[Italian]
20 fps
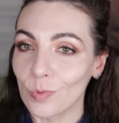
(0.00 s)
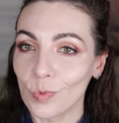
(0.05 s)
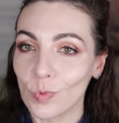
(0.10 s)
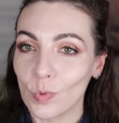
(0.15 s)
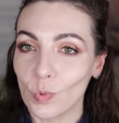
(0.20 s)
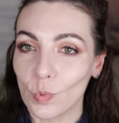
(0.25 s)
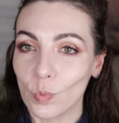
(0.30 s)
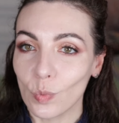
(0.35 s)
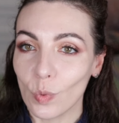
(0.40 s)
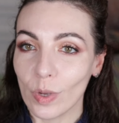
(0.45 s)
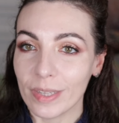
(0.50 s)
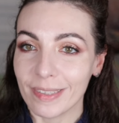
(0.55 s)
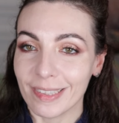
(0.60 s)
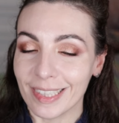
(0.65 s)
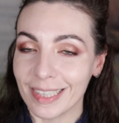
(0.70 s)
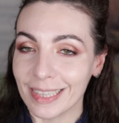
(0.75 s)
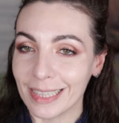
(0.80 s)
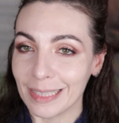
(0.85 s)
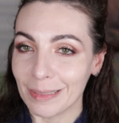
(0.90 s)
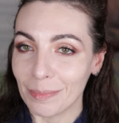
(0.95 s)
due
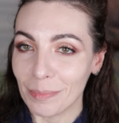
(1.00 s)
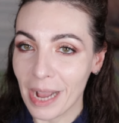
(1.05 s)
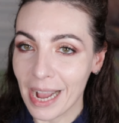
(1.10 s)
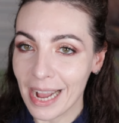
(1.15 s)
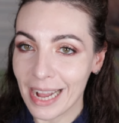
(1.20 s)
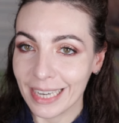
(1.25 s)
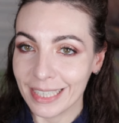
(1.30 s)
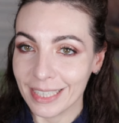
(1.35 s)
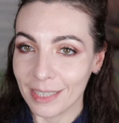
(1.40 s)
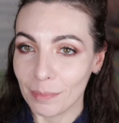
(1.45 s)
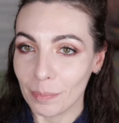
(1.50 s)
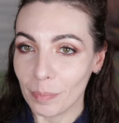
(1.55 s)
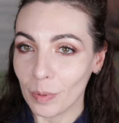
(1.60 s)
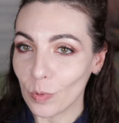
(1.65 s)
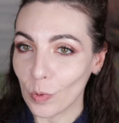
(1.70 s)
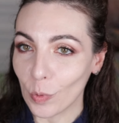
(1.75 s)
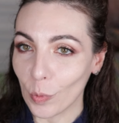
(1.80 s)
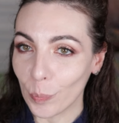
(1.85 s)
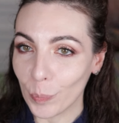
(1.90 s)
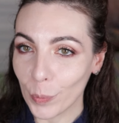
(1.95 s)
settimane,
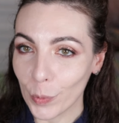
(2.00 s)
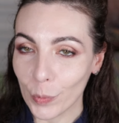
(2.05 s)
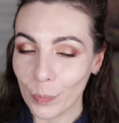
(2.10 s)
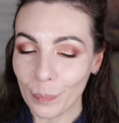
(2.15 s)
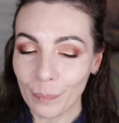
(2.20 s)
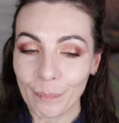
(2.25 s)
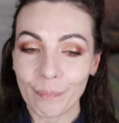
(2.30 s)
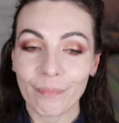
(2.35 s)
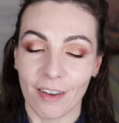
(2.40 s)
poco più,